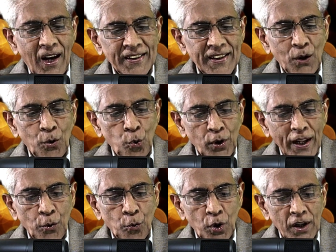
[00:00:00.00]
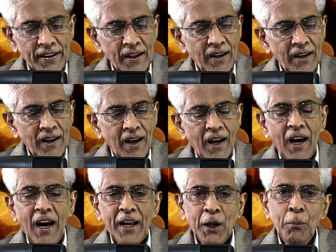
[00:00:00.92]
அந்த ஊனை உண்ணுதல்
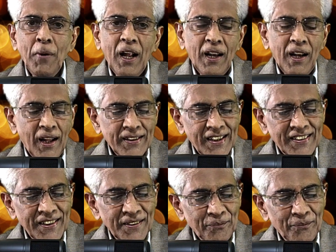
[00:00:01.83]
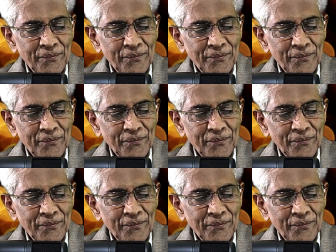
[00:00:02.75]
அறம் அல்லாதது